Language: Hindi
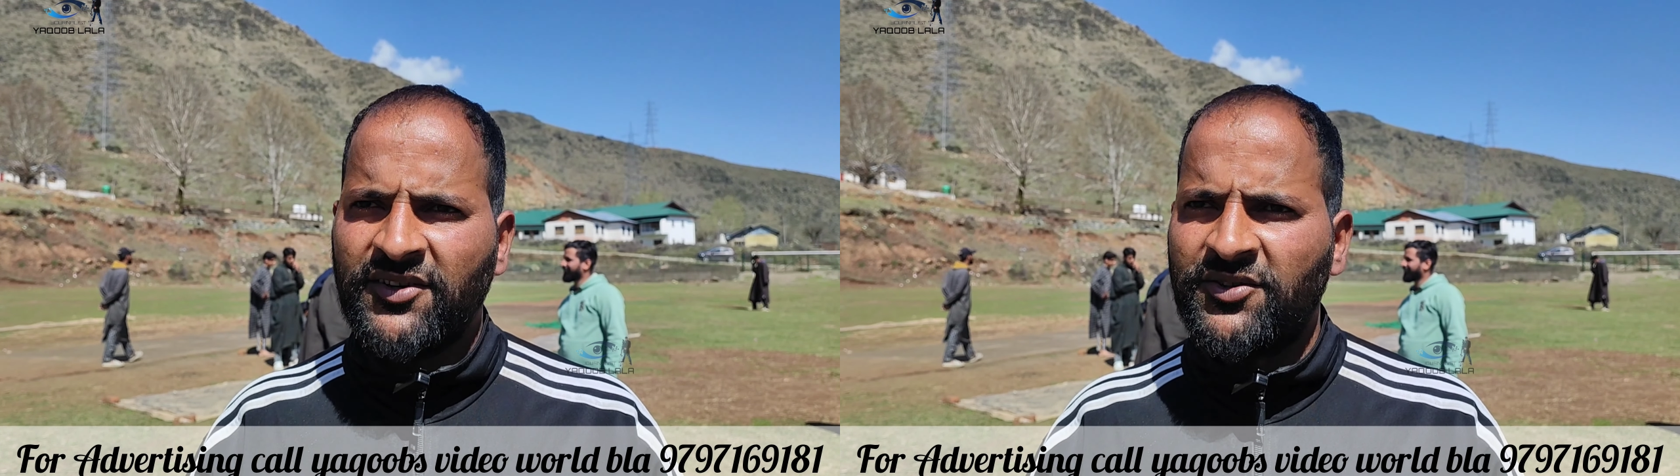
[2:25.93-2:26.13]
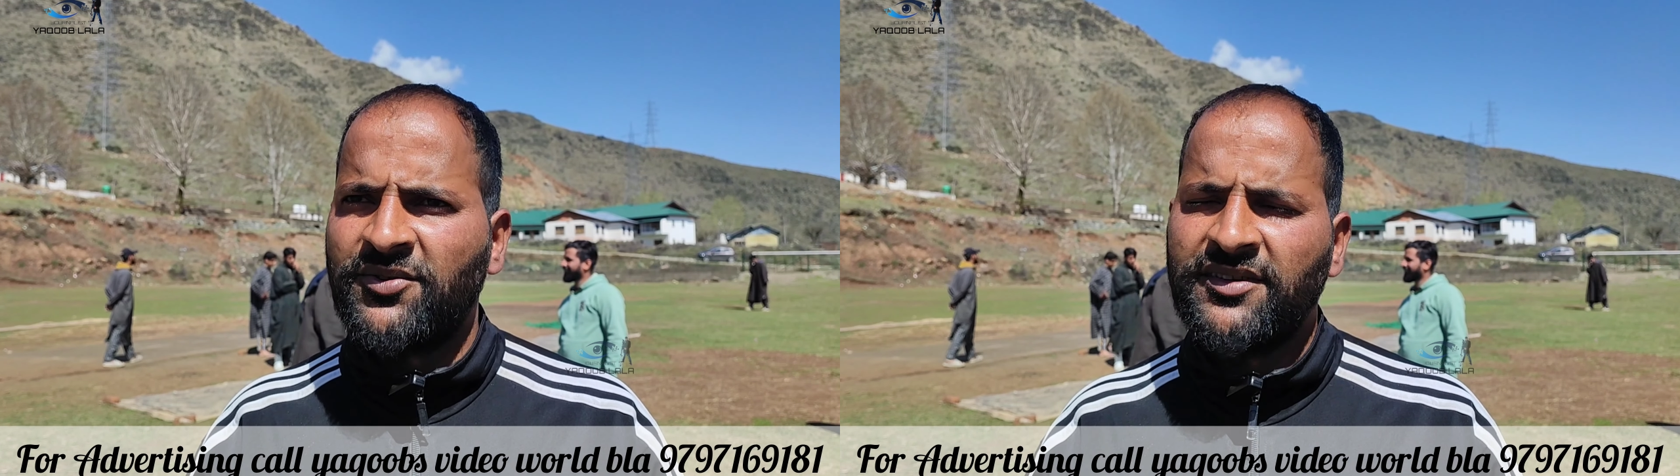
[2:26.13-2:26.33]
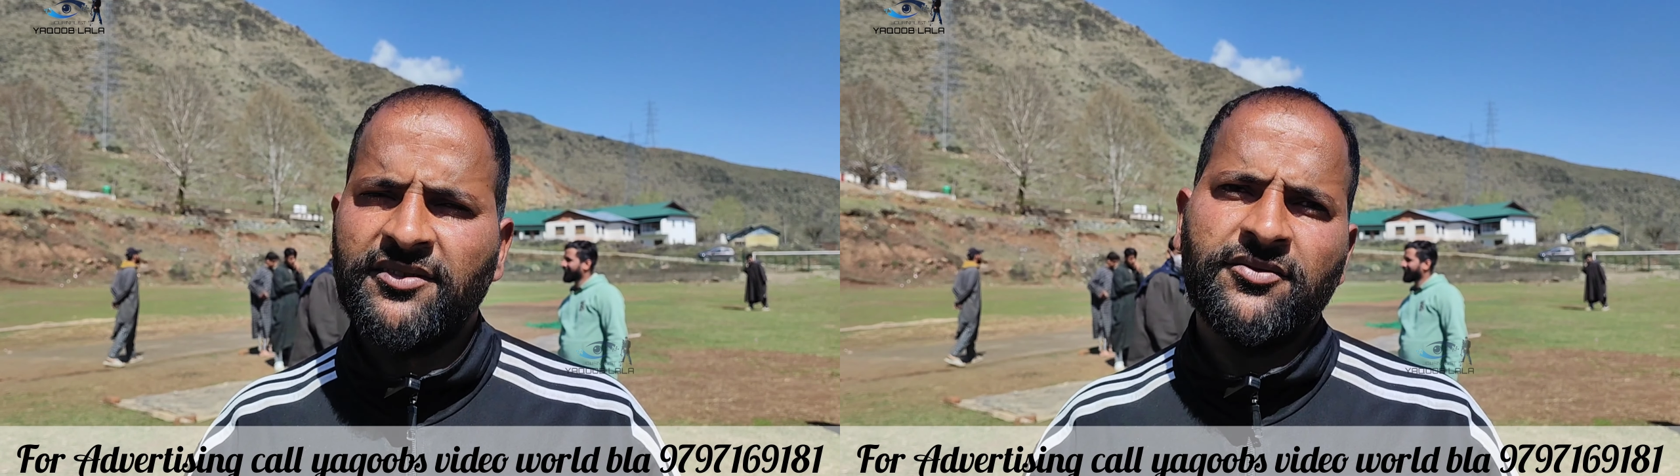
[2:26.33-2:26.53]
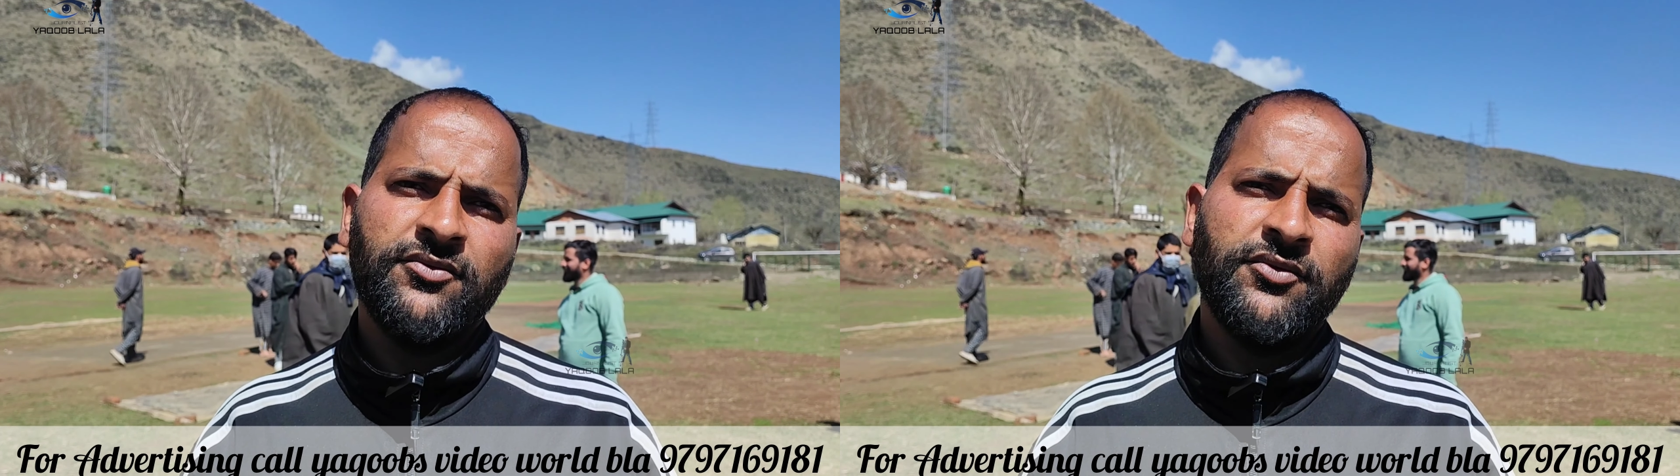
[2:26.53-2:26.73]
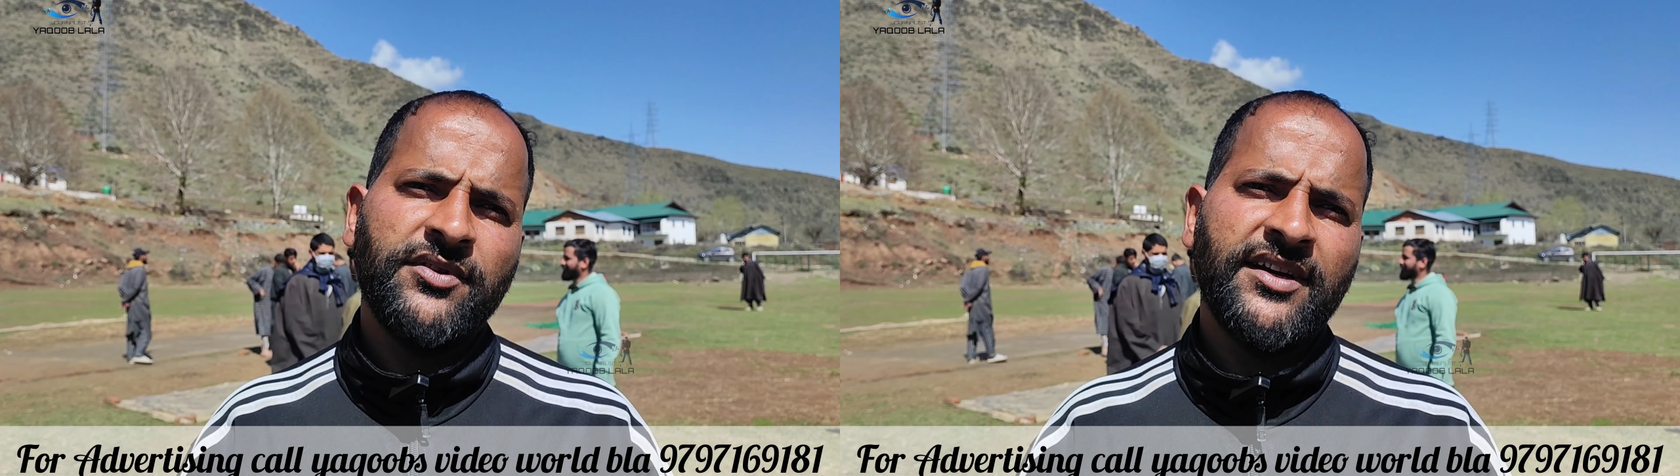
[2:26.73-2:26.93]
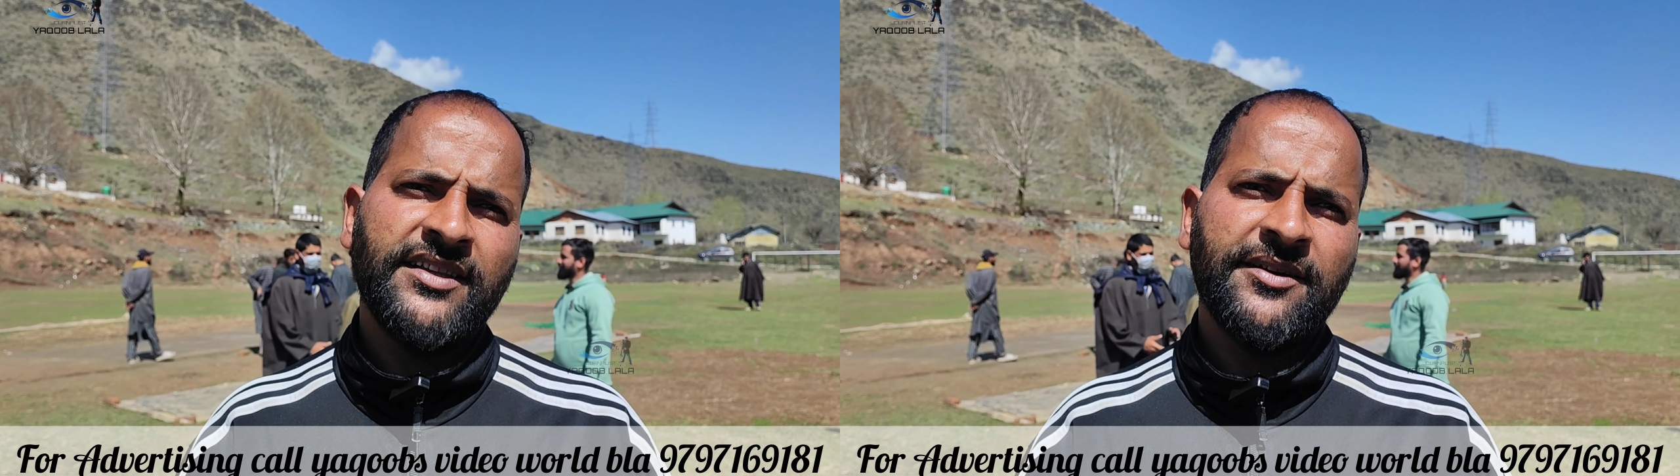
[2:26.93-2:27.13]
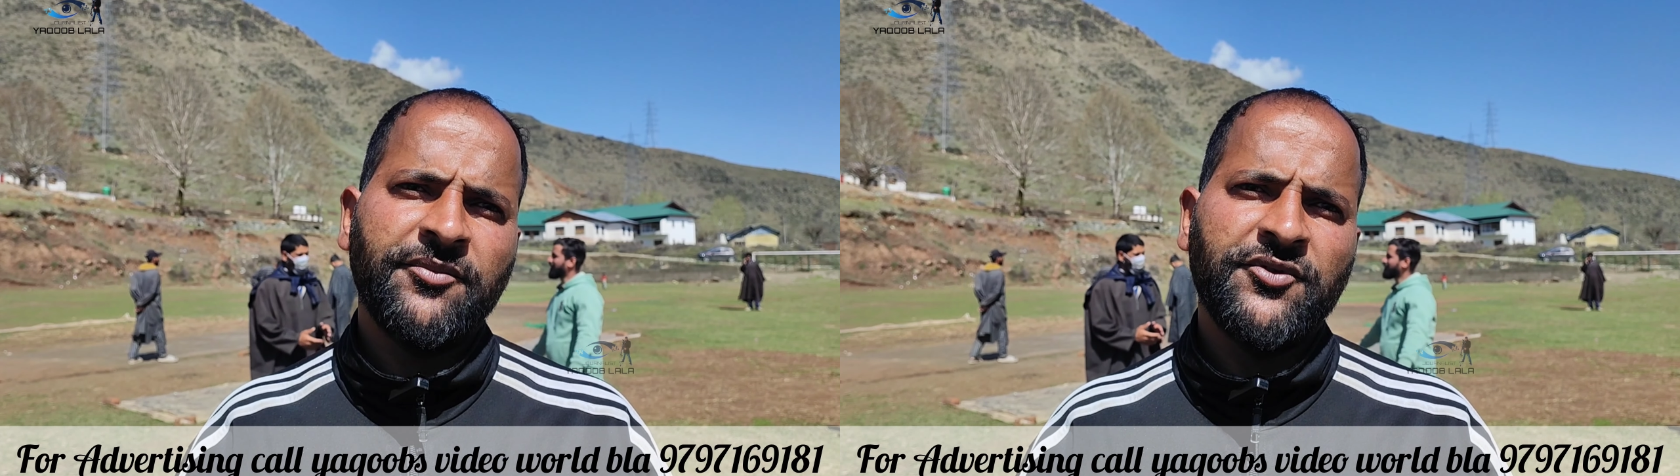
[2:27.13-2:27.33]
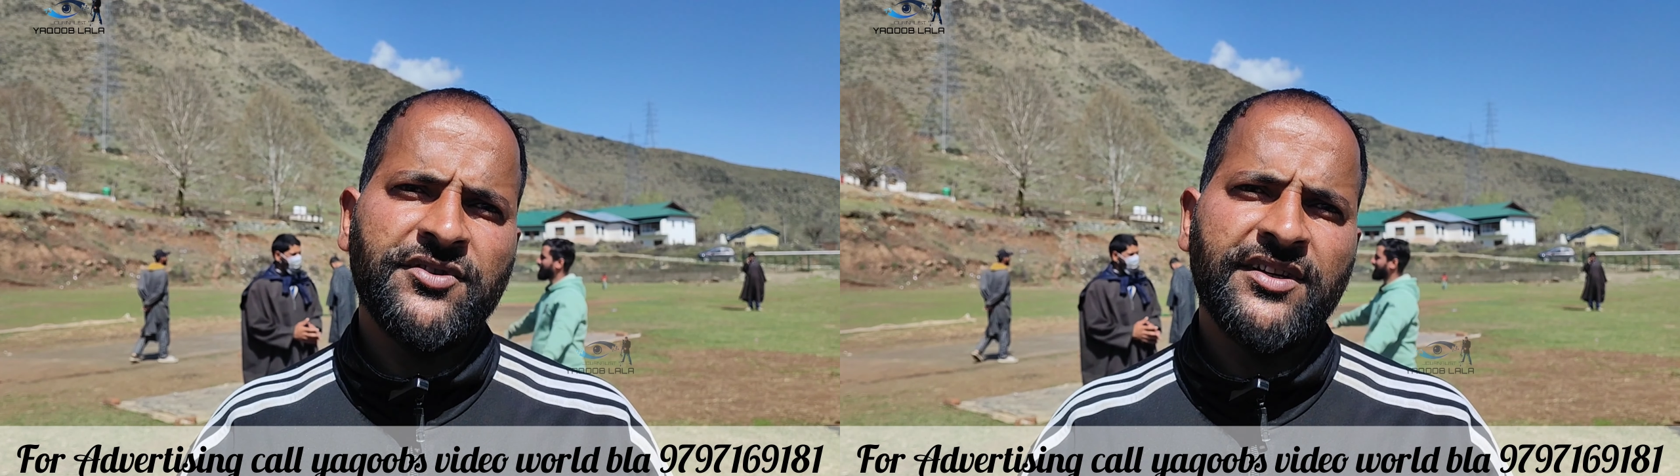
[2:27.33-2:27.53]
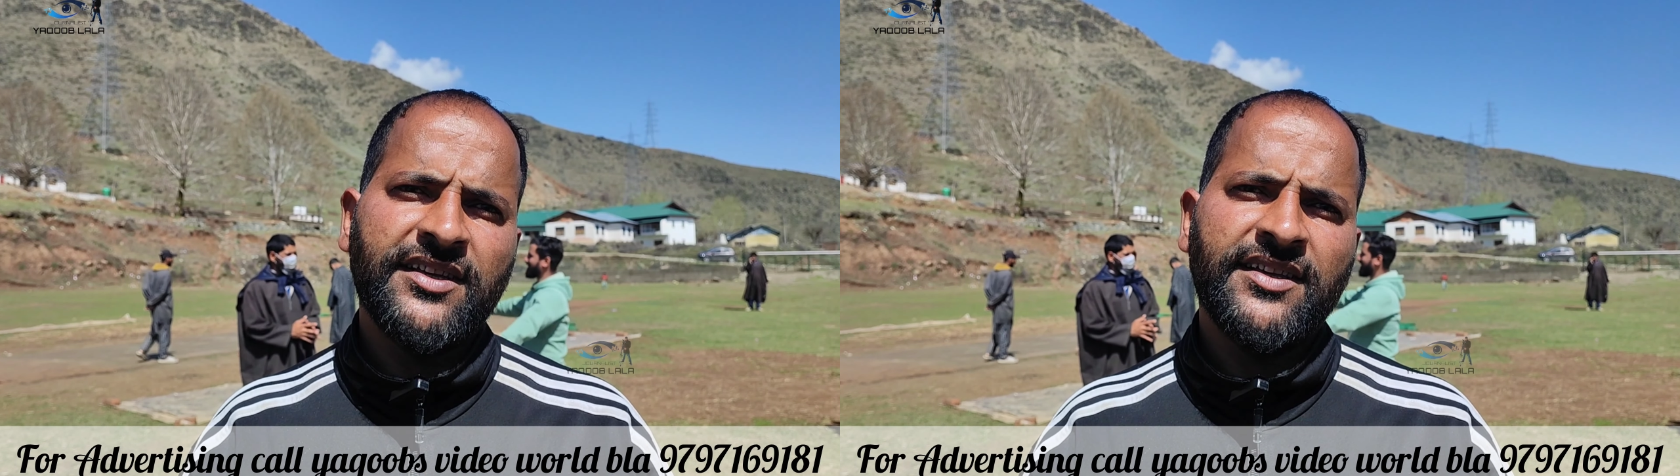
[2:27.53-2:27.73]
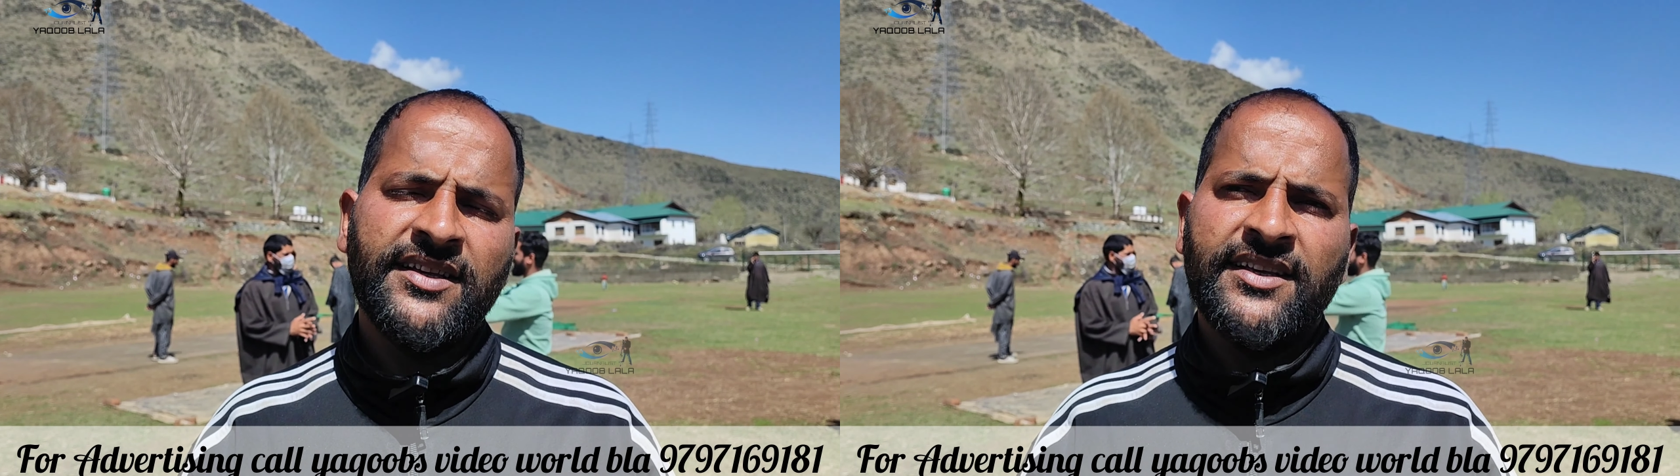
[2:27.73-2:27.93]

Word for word: तो ये वो यहाँ तक पहुँच गई है